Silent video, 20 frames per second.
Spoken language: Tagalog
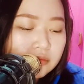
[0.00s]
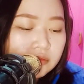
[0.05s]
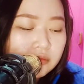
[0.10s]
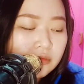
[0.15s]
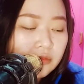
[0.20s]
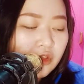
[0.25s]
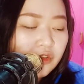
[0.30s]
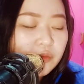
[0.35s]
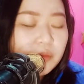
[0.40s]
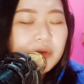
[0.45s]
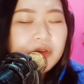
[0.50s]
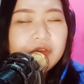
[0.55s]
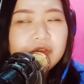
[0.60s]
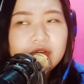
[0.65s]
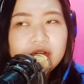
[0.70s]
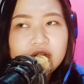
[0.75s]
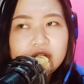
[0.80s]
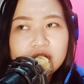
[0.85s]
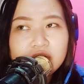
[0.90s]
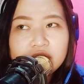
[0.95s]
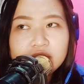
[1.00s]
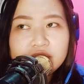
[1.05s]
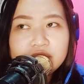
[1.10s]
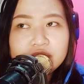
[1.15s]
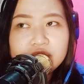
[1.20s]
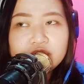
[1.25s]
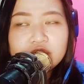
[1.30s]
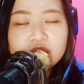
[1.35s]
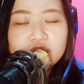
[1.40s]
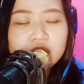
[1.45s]
This person
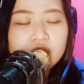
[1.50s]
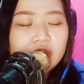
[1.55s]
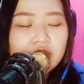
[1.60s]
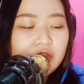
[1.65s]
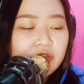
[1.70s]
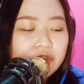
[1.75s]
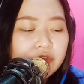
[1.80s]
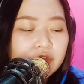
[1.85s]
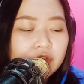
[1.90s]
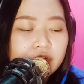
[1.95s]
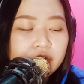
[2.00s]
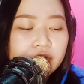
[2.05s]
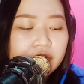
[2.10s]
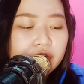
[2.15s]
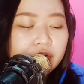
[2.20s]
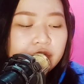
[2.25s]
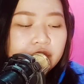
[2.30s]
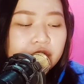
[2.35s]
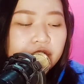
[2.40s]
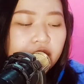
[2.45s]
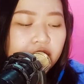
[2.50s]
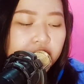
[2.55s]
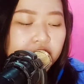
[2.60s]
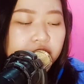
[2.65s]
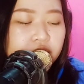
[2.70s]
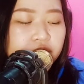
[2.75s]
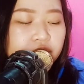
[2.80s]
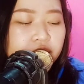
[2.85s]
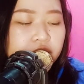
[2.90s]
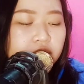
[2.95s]
loves his or
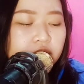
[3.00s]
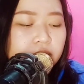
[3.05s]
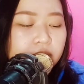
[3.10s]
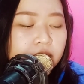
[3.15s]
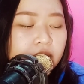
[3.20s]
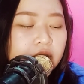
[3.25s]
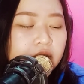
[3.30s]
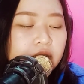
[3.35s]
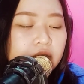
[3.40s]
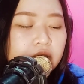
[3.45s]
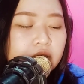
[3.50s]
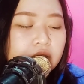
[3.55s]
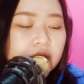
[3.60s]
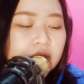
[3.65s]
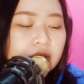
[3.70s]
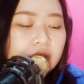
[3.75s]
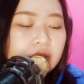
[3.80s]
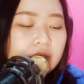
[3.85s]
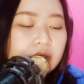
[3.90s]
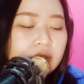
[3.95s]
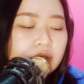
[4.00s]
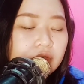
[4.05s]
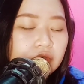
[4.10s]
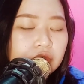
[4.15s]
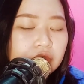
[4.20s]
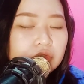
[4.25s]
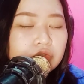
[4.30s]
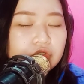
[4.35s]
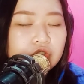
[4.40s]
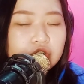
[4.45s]
herself
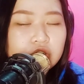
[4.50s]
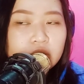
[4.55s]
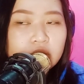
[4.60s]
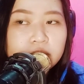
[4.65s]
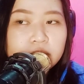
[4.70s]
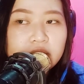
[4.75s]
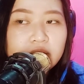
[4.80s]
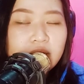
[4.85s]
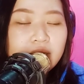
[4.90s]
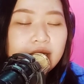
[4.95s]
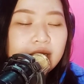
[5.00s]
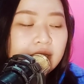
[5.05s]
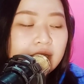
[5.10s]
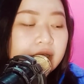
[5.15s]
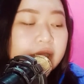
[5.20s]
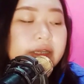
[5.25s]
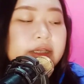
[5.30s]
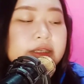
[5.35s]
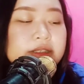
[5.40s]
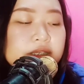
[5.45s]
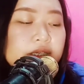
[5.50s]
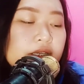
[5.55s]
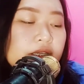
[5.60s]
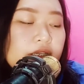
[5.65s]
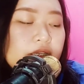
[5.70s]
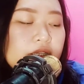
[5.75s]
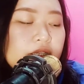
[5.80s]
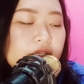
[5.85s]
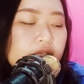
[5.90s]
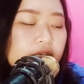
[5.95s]
marunong siyang mag-alaga ng
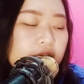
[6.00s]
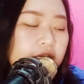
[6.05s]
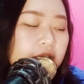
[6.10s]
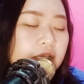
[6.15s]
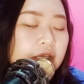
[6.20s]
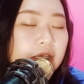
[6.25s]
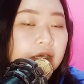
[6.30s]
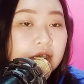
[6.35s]
sarili niya.